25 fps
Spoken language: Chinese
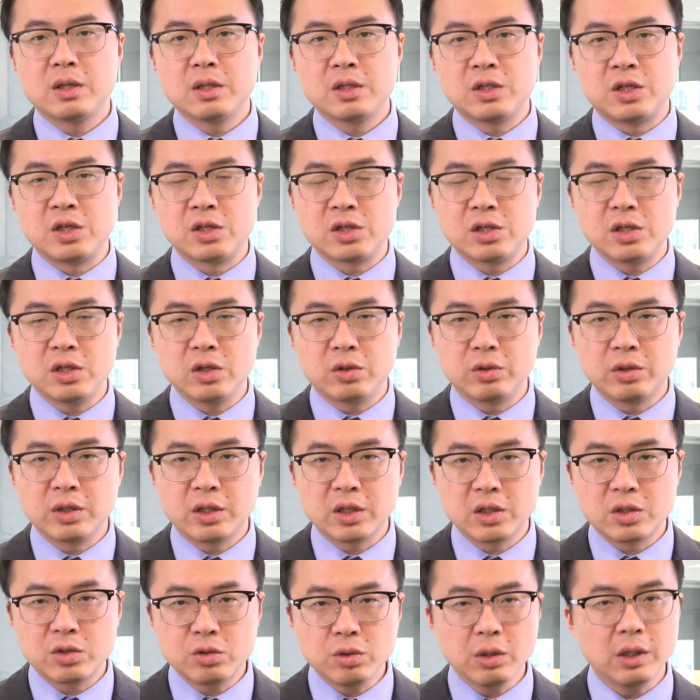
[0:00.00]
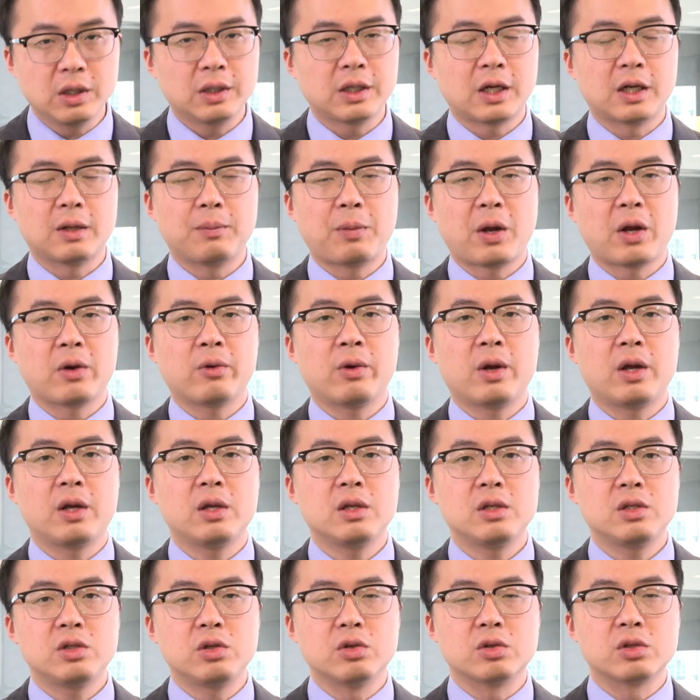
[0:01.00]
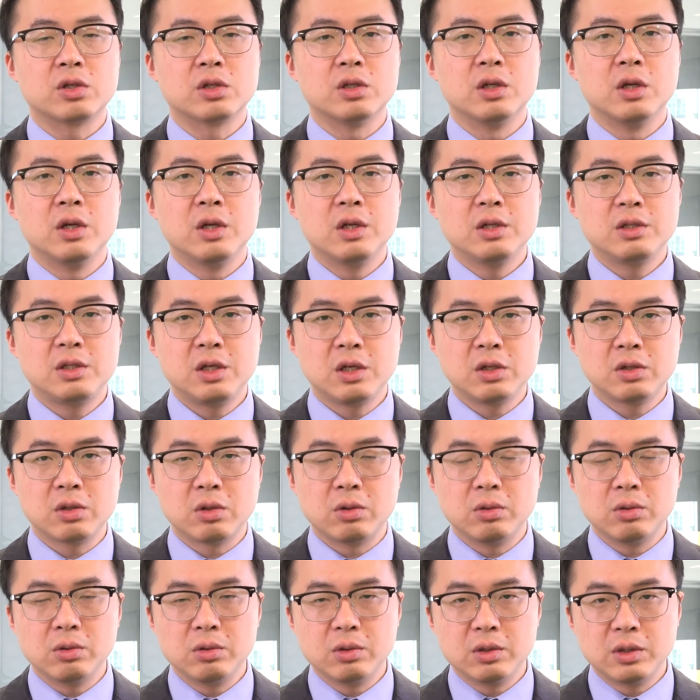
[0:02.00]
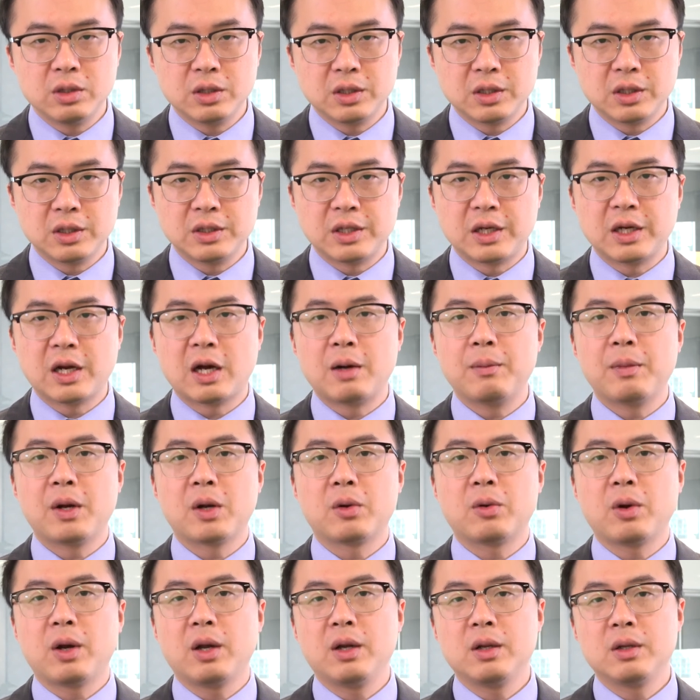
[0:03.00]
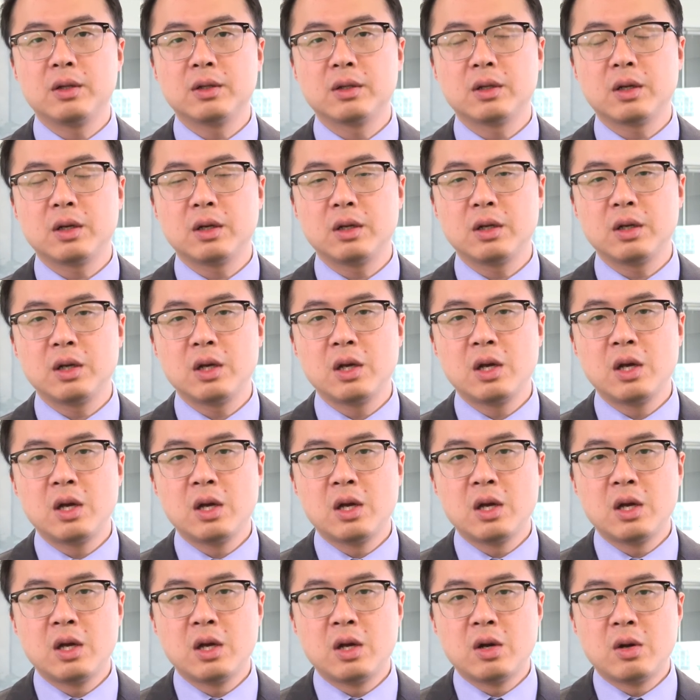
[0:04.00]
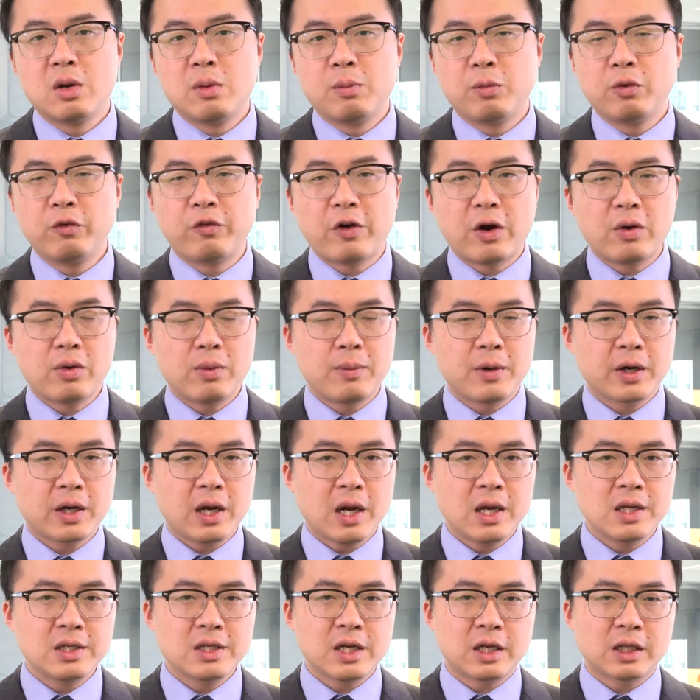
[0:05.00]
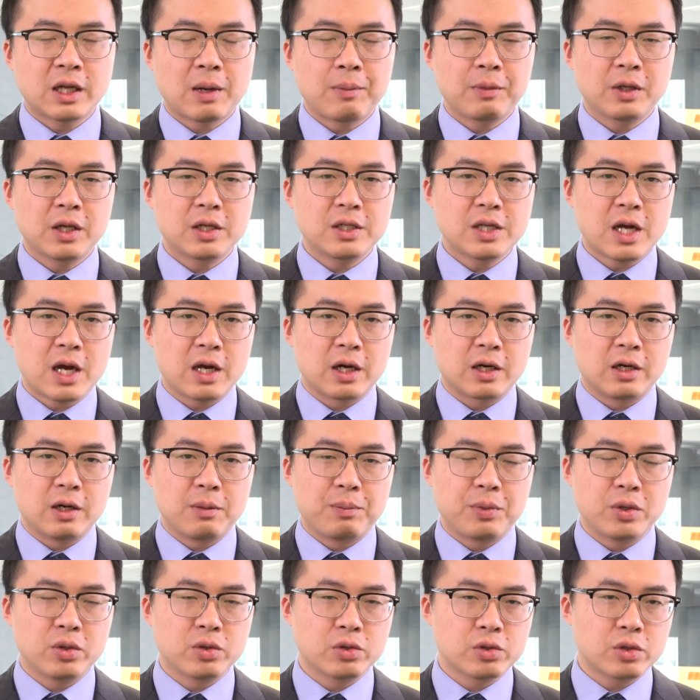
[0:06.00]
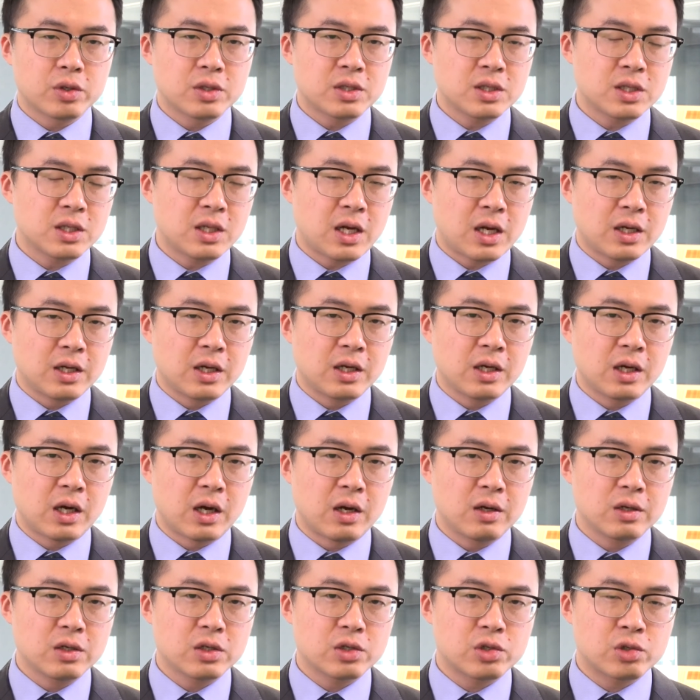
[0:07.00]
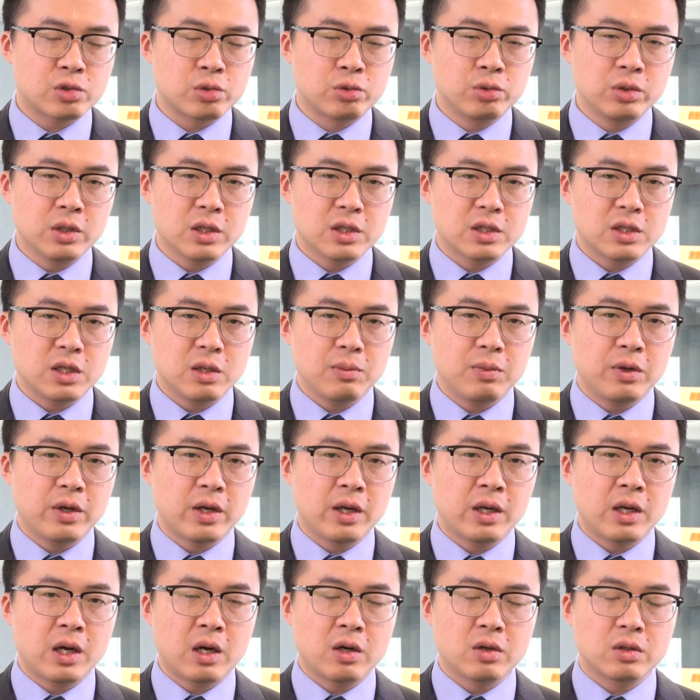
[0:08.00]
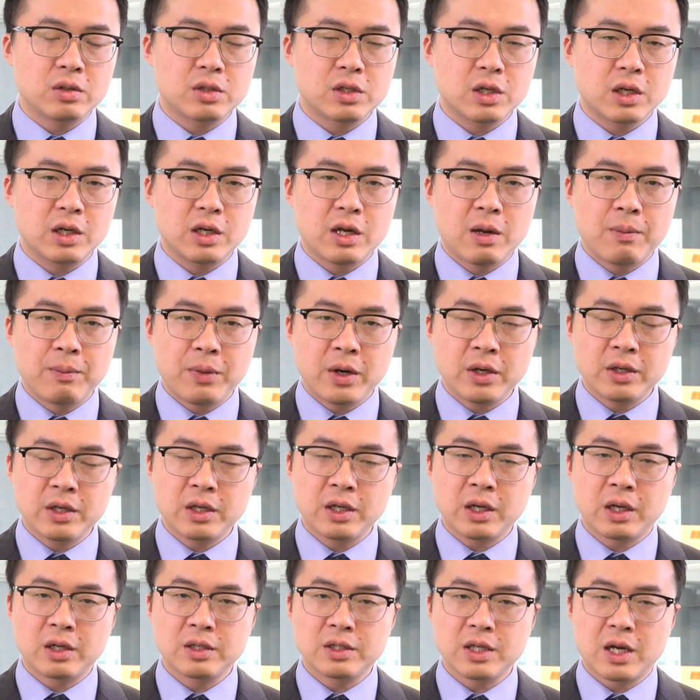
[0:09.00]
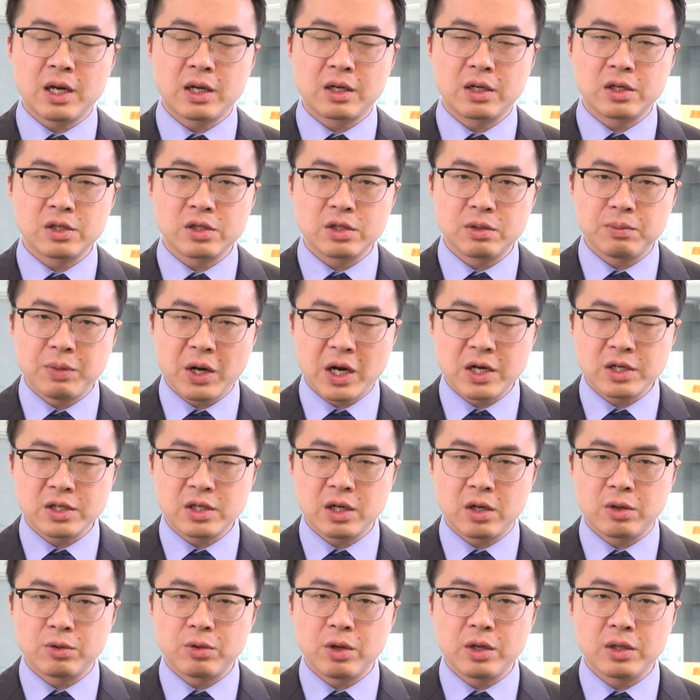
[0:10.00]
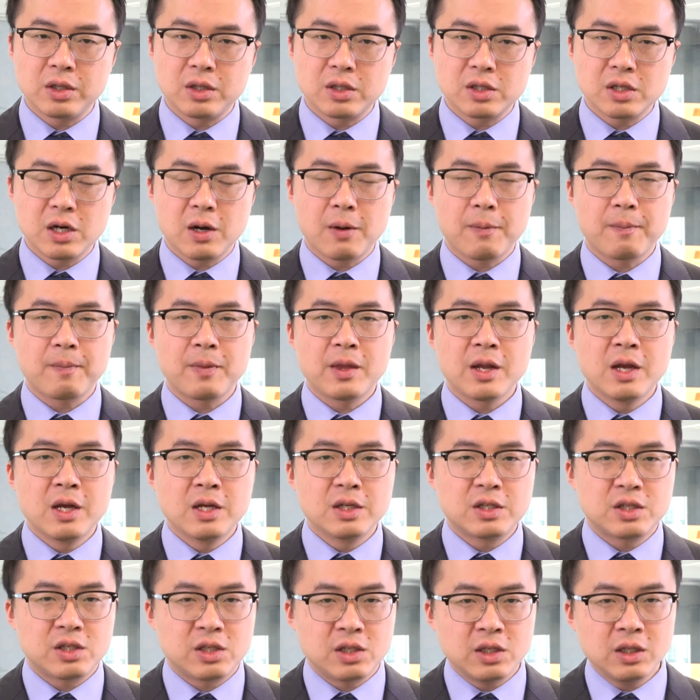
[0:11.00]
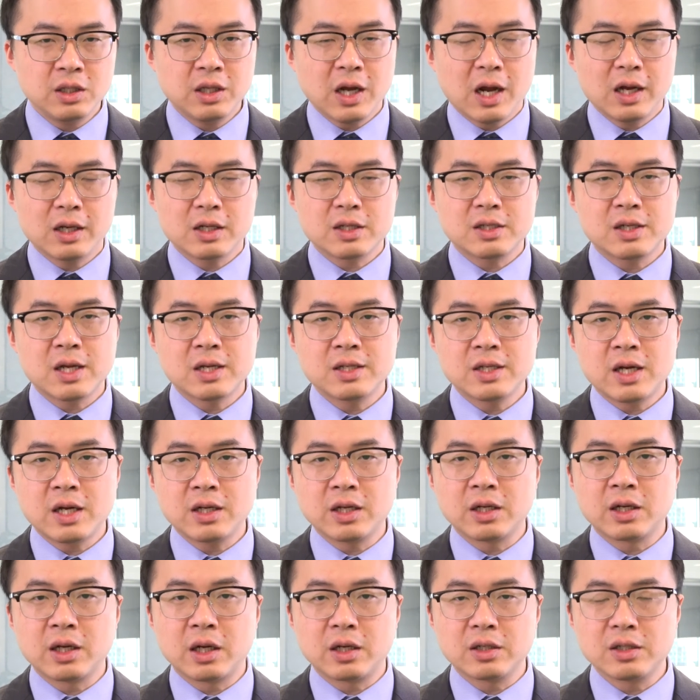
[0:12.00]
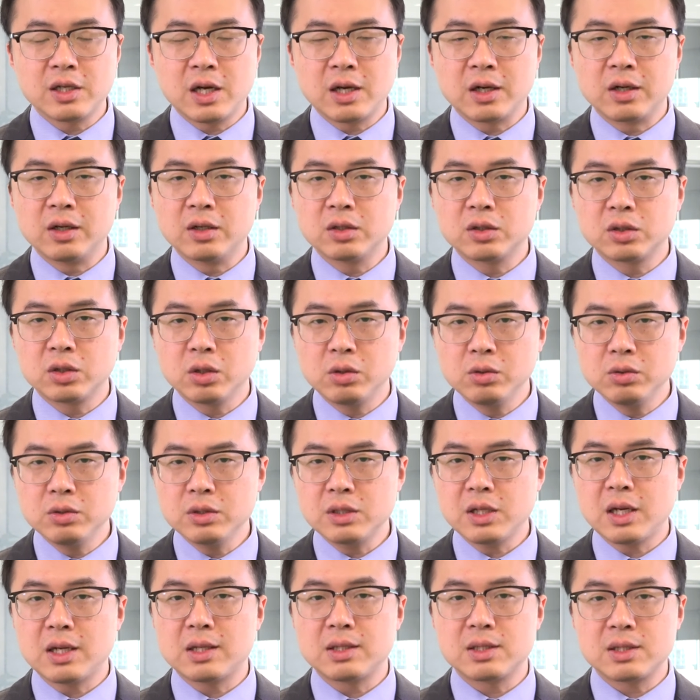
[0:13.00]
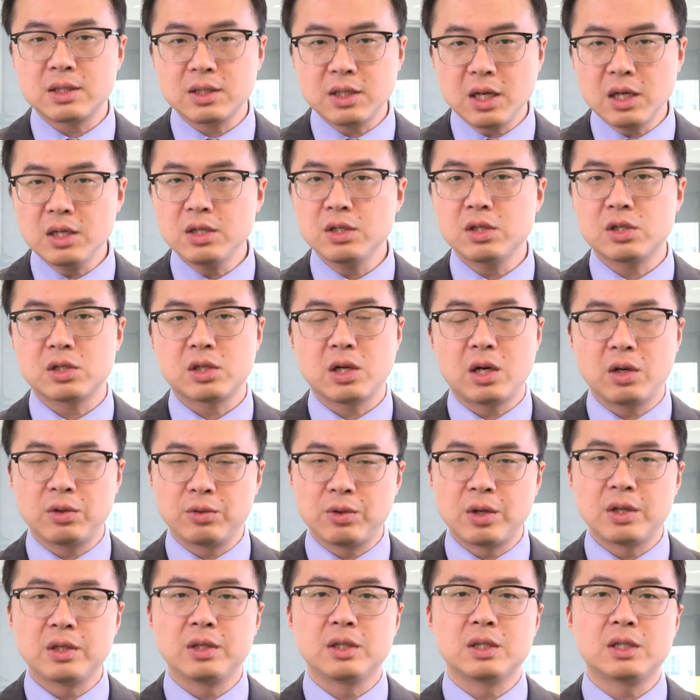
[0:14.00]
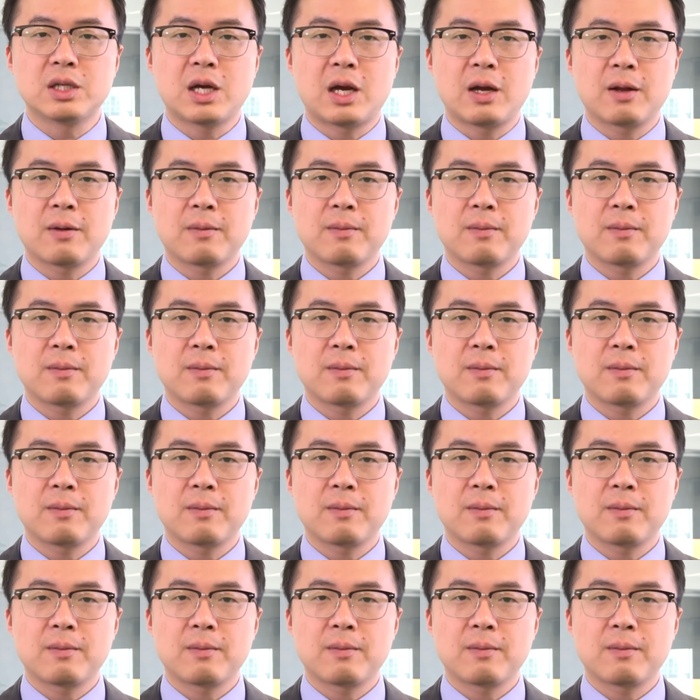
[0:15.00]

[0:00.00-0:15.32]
其实有一最大的板块就是金融和银行板块。不妨我们看一下他们的价格，比如说四大银行，除了 CBA 澳这个联邦银行价格是八十澳元以上，其他的三家银行价格都在三十澳元以下。